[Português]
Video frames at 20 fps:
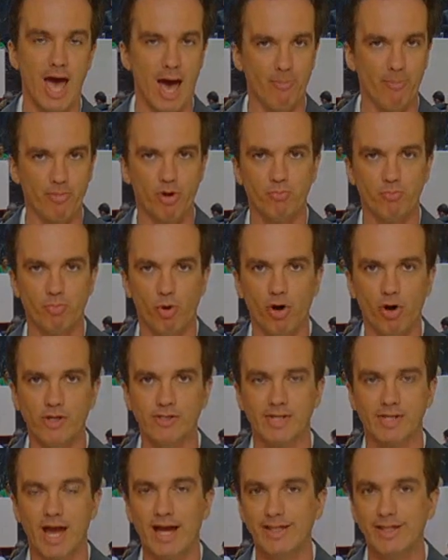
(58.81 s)
A
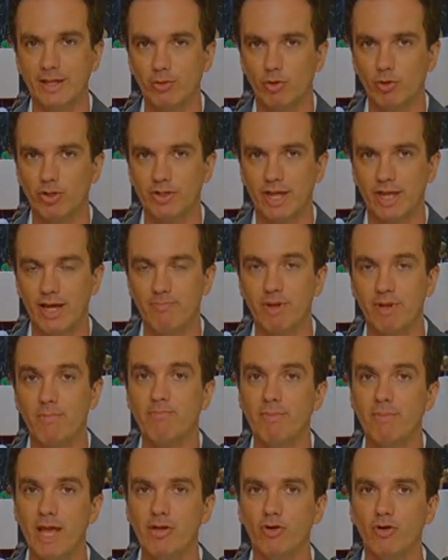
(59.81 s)
proposta ainda contempla
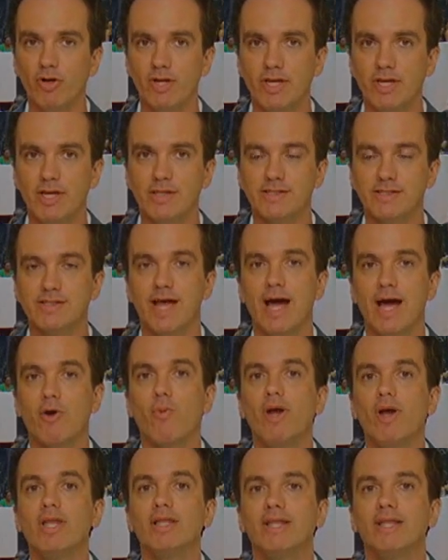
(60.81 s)
melhorias na
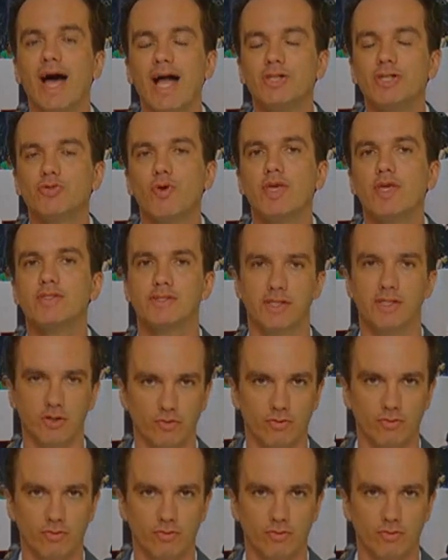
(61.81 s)
qualidade do ensino.